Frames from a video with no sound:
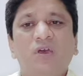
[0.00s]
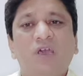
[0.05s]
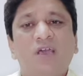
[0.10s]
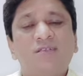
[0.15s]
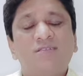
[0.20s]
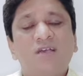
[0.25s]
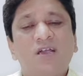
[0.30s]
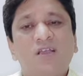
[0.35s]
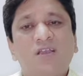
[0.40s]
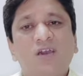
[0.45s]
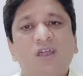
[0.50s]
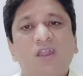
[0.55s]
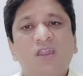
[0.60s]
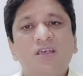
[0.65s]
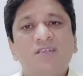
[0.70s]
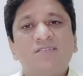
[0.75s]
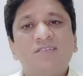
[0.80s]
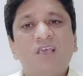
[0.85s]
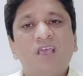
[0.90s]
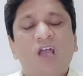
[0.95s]
ऐसा
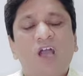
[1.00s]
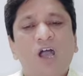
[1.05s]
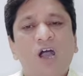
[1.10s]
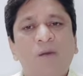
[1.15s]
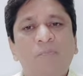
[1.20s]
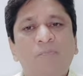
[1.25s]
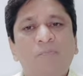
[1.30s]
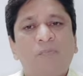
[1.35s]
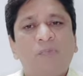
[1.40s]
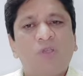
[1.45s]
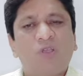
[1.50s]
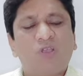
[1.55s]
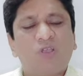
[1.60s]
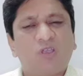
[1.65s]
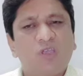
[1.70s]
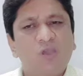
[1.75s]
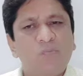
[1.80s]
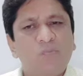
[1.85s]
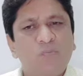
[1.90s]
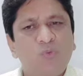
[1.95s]
करने से
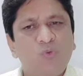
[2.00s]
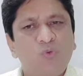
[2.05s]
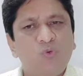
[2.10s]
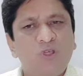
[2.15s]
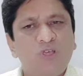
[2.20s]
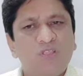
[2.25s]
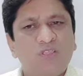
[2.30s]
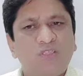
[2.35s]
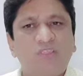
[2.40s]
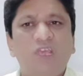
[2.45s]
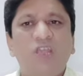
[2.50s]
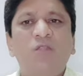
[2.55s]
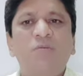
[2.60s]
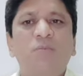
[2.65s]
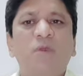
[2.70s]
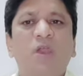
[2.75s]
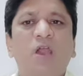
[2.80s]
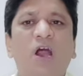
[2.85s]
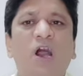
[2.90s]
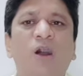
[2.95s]
आपके पूरे दिन
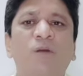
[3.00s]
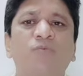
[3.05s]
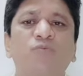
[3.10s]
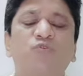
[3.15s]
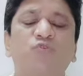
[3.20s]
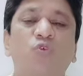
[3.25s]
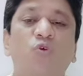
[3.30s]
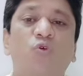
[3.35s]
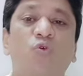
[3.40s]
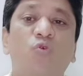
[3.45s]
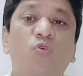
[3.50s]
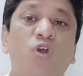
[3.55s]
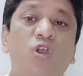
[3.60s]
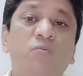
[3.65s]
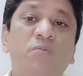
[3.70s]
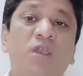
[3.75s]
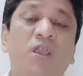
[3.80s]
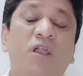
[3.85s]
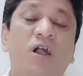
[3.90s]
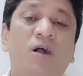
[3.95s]
में आप जो कोई
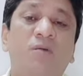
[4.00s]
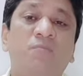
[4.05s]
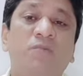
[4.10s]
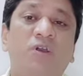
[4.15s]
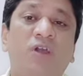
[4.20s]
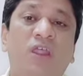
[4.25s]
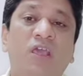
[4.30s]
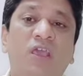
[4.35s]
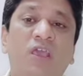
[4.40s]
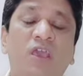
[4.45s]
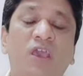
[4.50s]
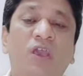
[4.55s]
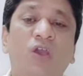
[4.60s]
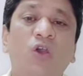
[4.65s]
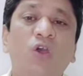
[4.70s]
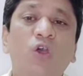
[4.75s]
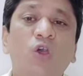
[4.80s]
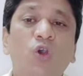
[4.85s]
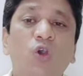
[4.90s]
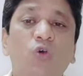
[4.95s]
भी काम
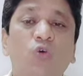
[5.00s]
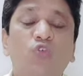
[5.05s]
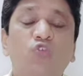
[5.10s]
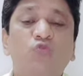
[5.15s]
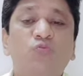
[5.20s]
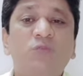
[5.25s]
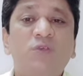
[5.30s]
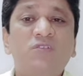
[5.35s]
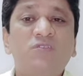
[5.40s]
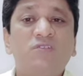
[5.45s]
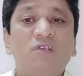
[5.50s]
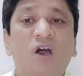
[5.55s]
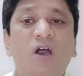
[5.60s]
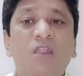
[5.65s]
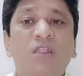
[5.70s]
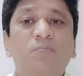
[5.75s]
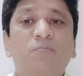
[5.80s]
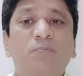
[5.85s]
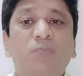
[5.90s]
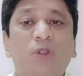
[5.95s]
करेंगे उसमें
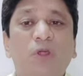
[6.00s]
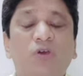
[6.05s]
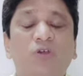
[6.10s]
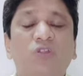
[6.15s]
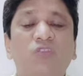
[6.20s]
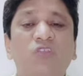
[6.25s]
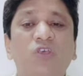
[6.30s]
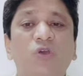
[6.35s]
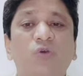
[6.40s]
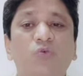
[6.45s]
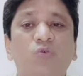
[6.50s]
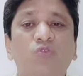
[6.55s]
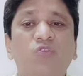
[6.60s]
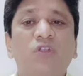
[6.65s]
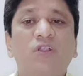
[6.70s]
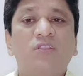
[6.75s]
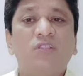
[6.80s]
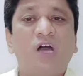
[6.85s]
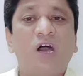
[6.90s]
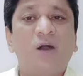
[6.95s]
सारी प्रकृति
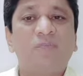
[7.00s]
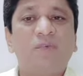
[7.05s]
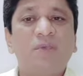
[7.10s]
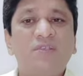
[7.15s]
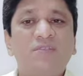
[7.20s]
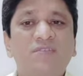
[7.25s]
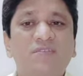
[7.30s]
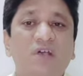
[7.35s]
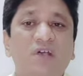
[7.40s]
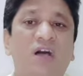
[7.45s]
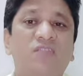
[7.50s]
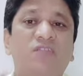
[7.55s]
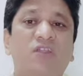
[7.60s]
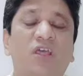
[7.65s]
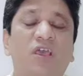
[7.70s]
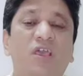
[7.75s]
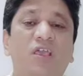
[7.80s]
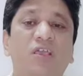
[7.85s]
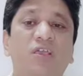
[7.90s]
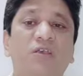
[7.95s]
कुदरत आपके साथ
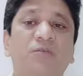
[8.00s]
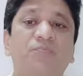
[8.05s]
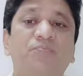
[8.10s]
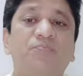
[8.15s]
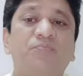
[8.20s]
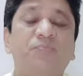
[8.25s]
रहेगी